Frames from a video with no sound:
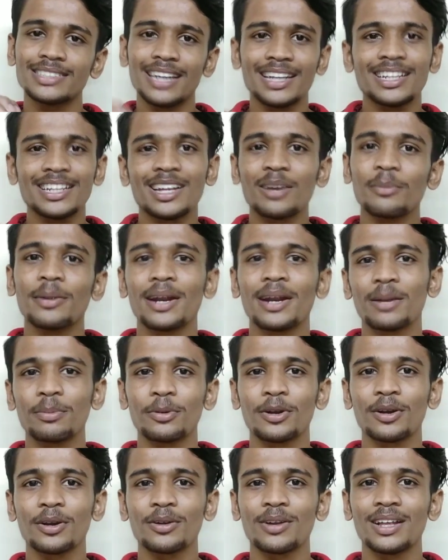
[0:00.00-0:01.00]
சாதாரணமாக இட
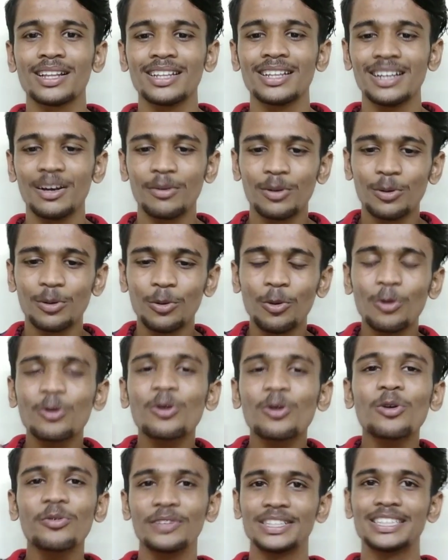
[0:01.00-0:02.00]
போடக்கூடாது அவர்
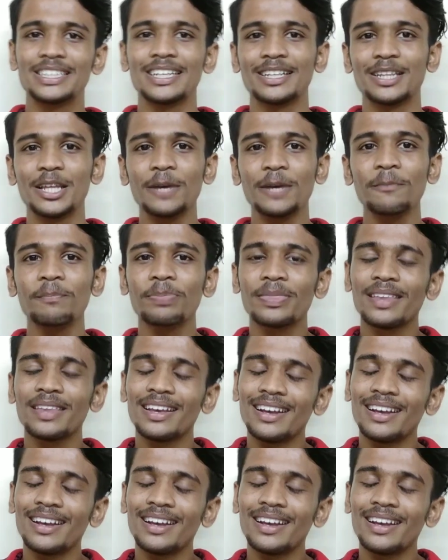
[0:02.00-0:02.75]
ஓரோ விஷயத்தையும்